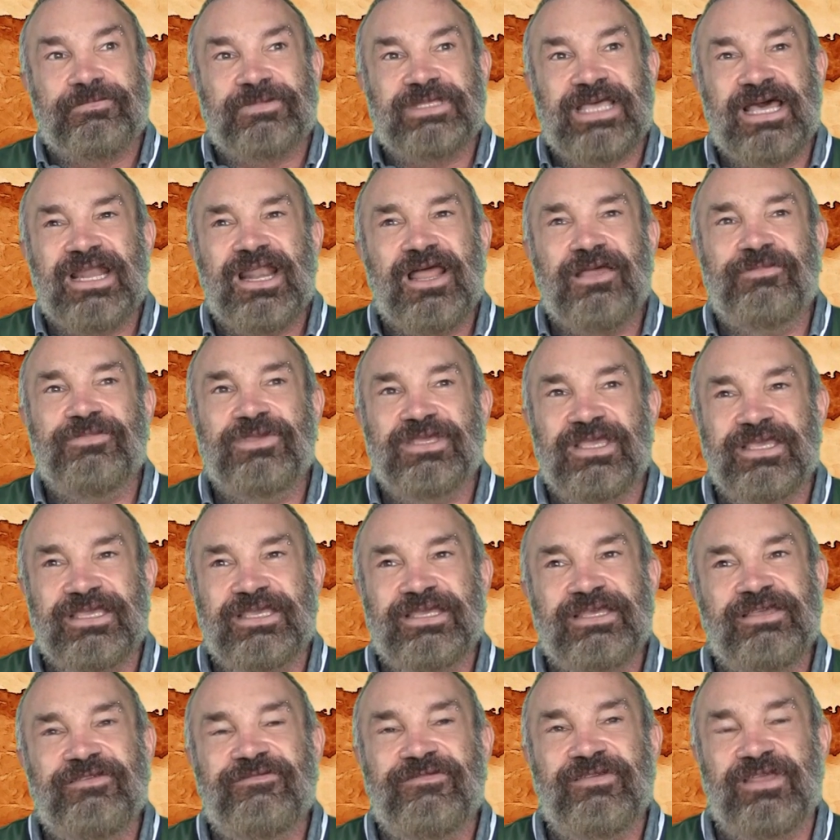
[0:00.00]

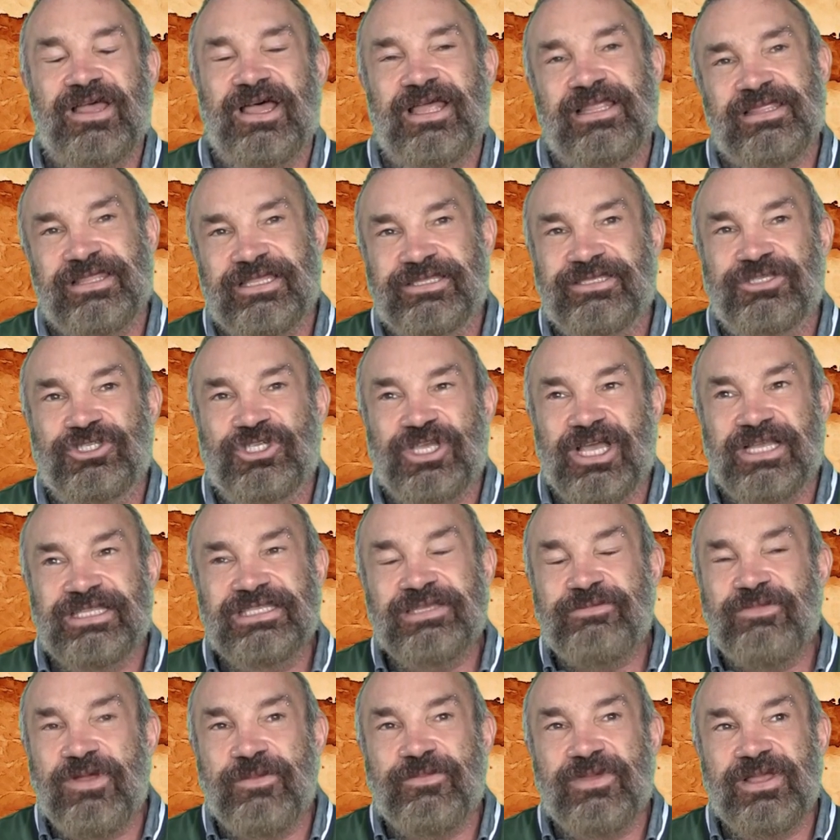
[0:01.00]
Tarabya'yı
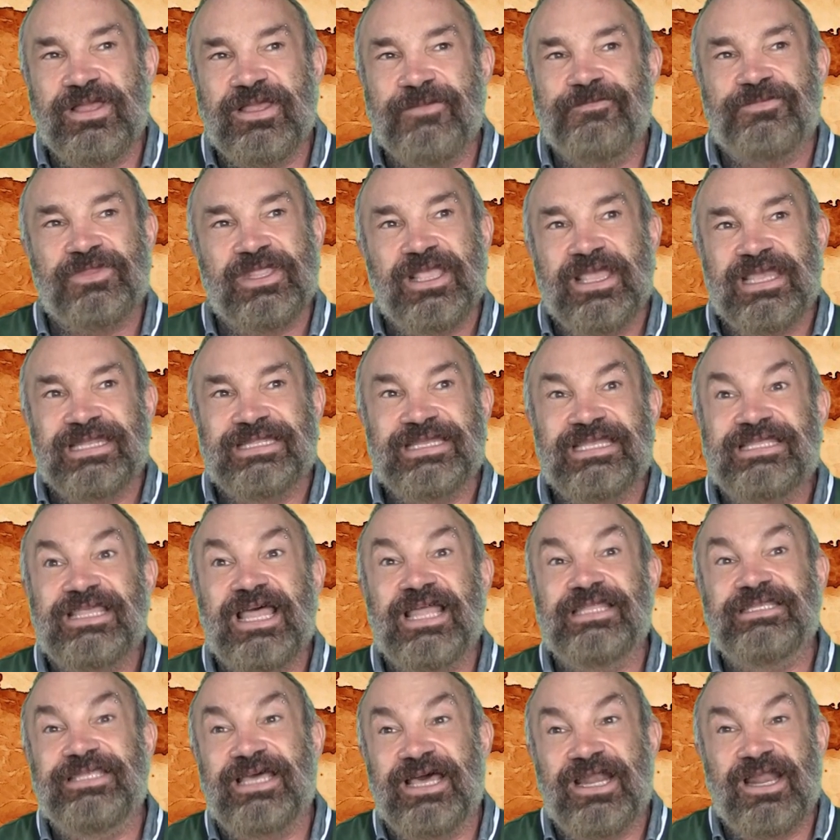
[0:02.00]
anlatacaktım ama
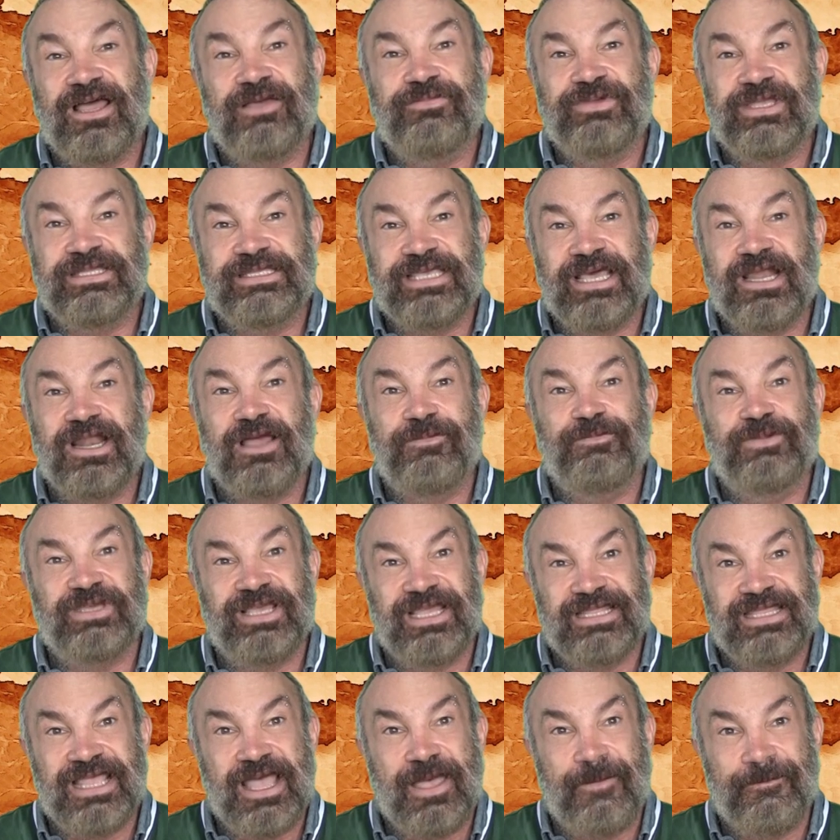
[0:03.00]
neden Tarabya,
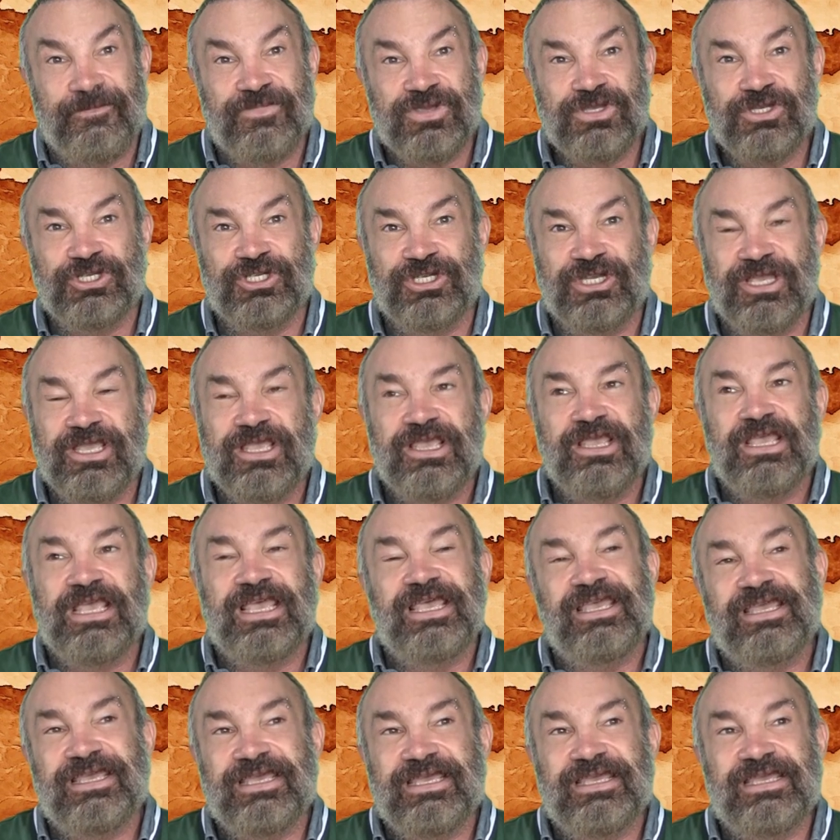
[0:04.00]
terapya denmiş?
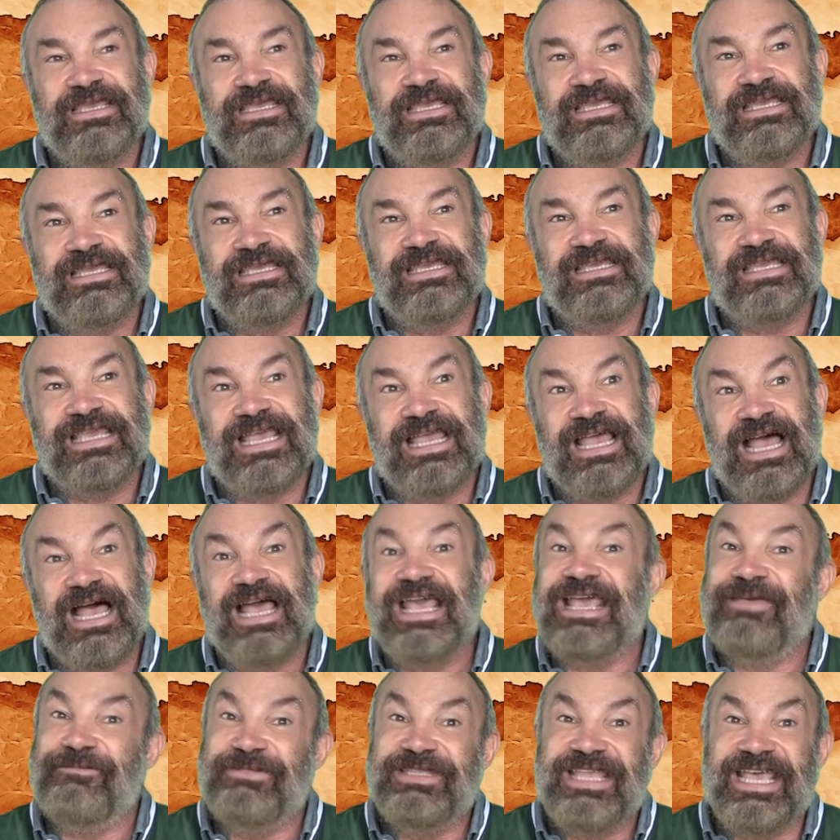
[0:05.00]
Ee,
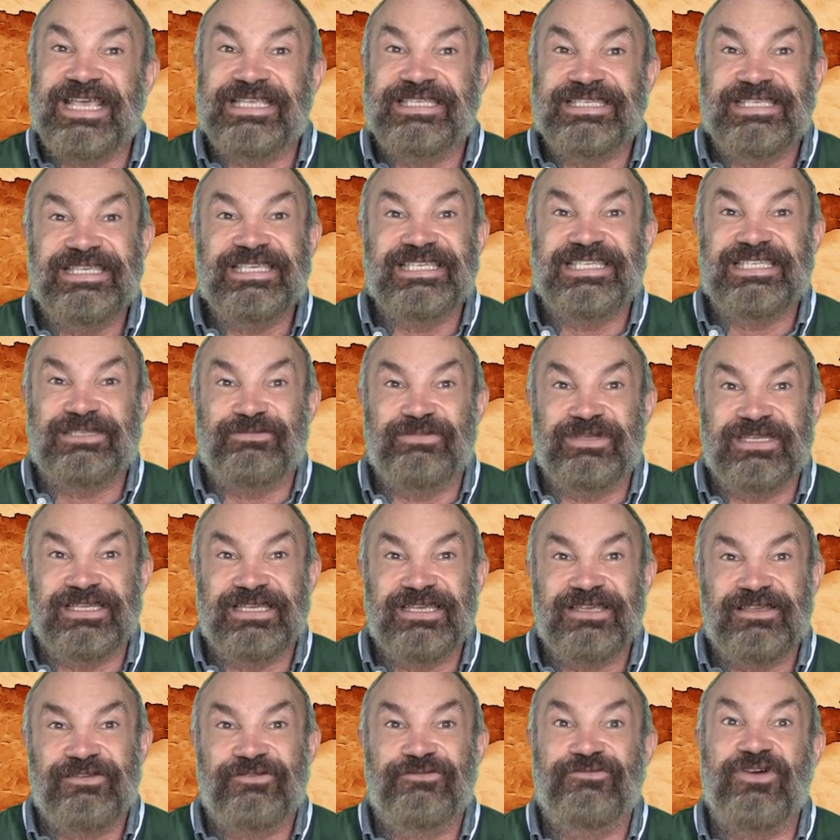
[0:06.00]
bir de eski ismini
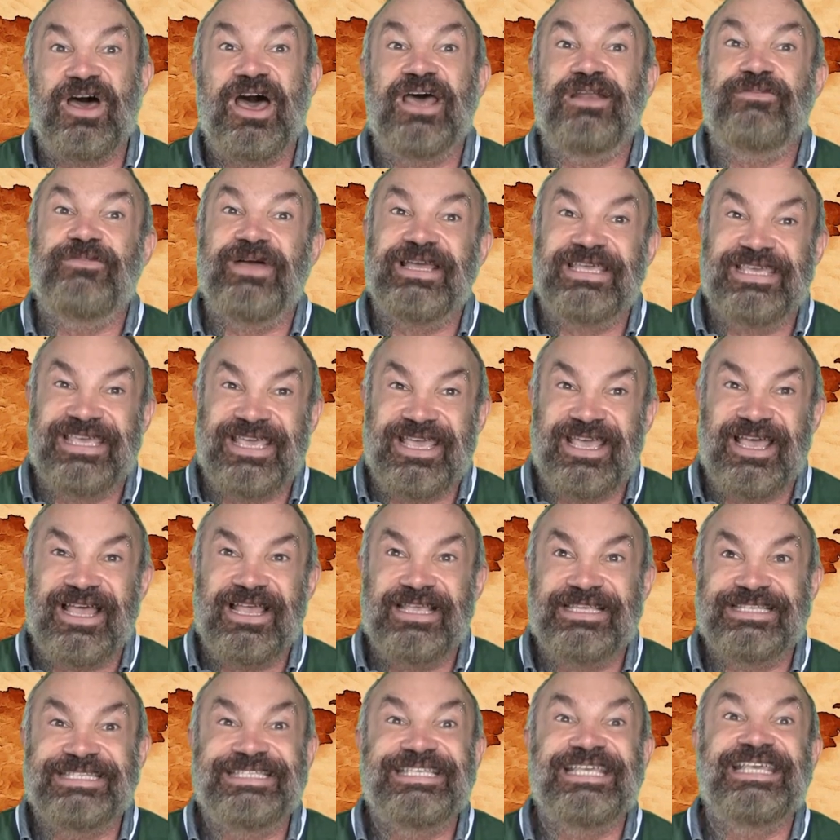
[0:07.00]

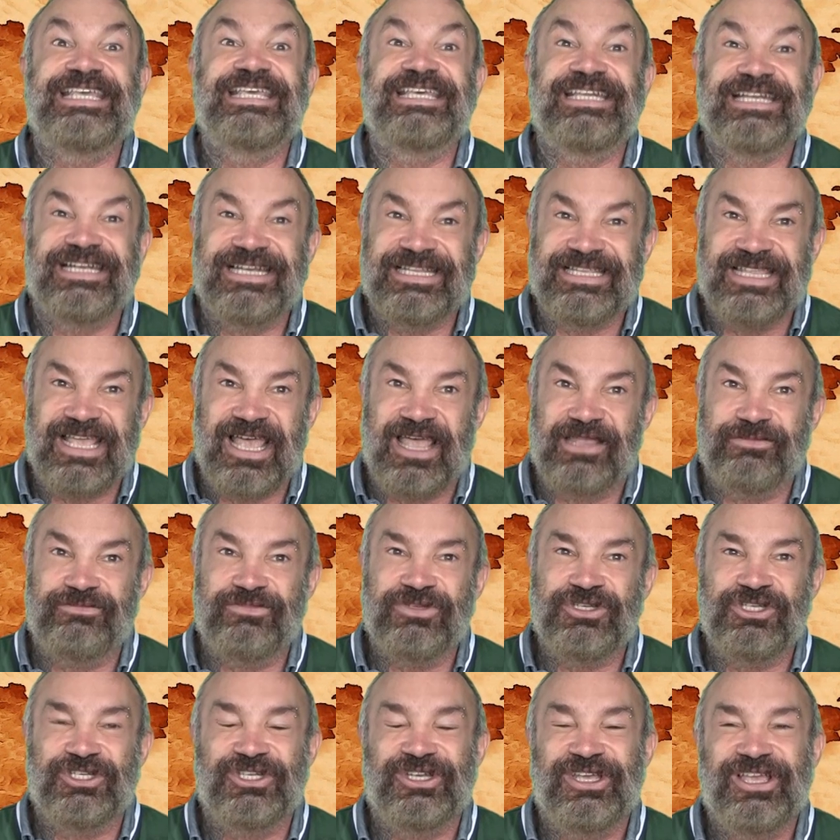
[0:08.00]
farmakia, zehirli
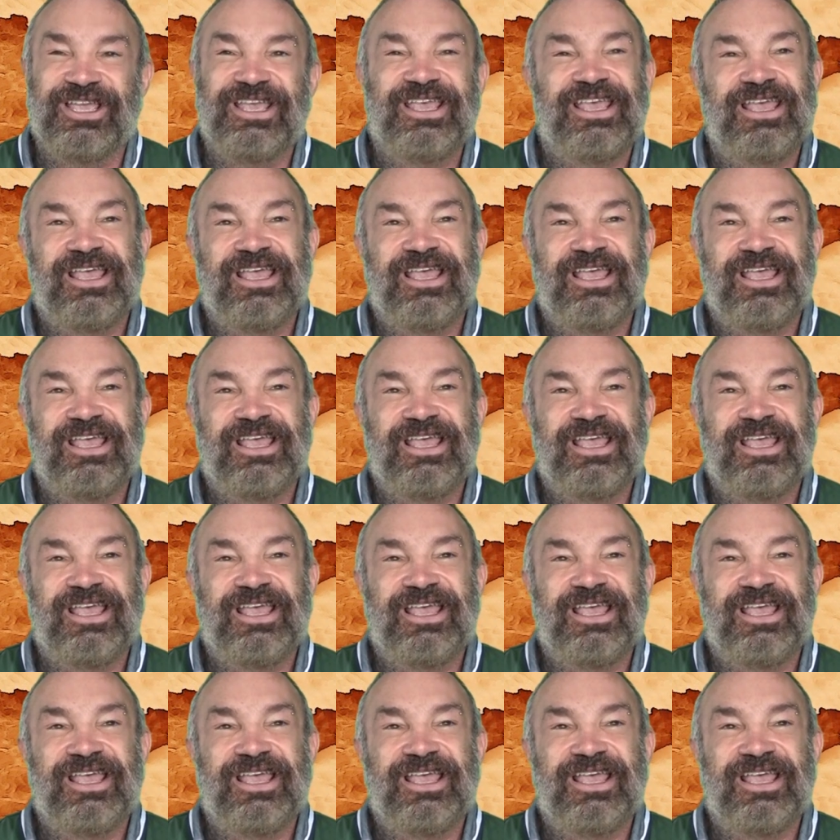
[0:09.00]
denmiş.